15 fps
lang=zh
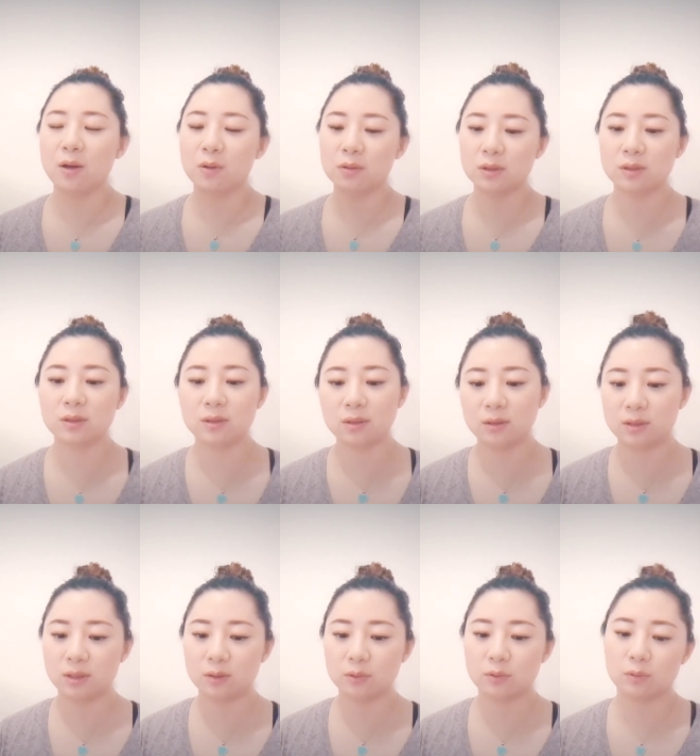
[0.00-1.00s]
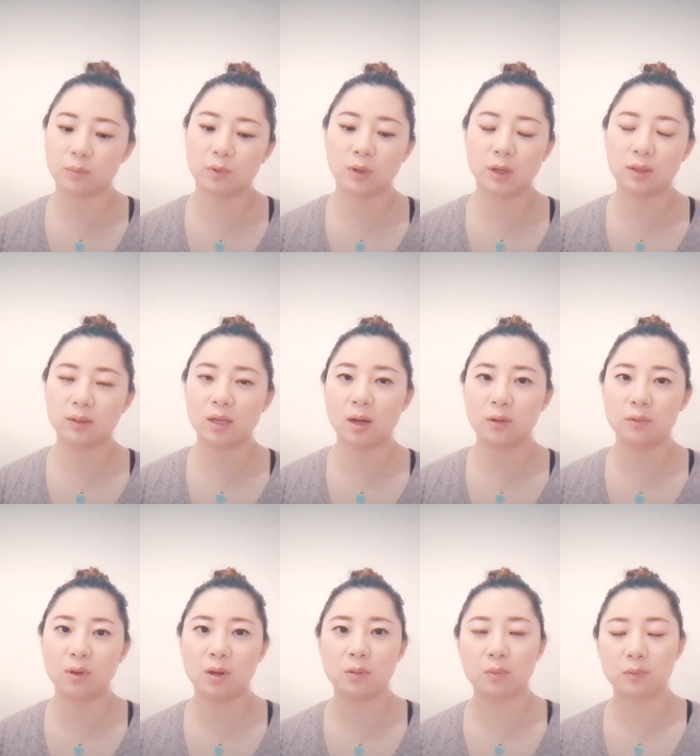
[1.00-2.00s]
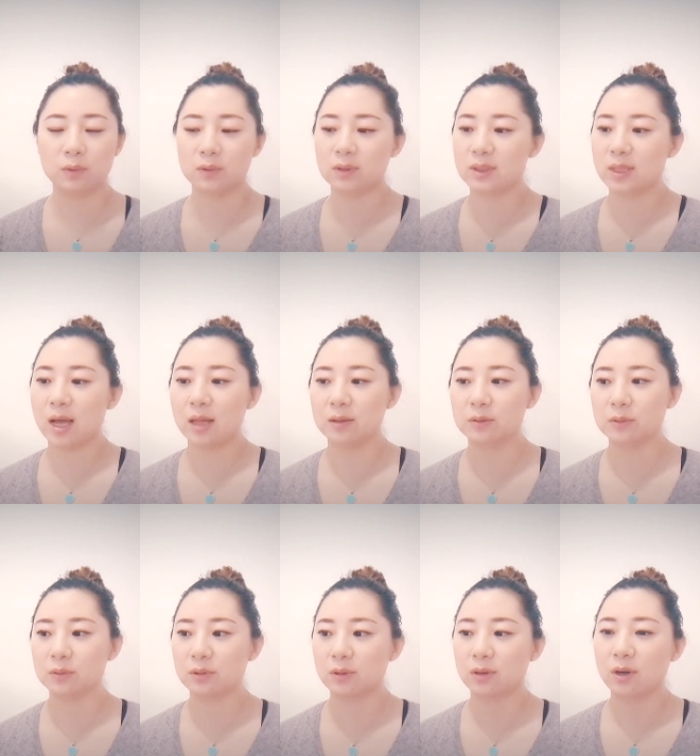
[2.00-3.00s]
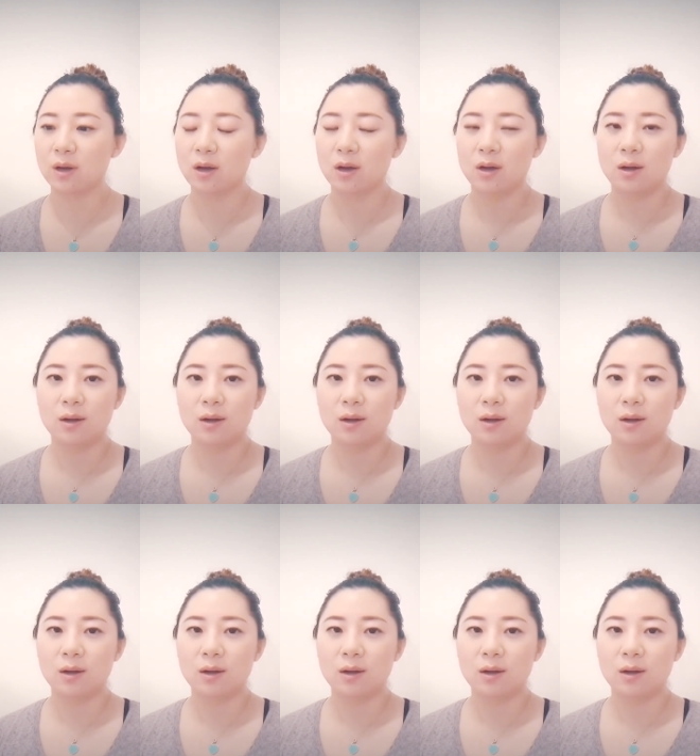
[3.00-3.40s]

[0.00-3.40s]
或者是这个主播跳一段舞，其他的就是。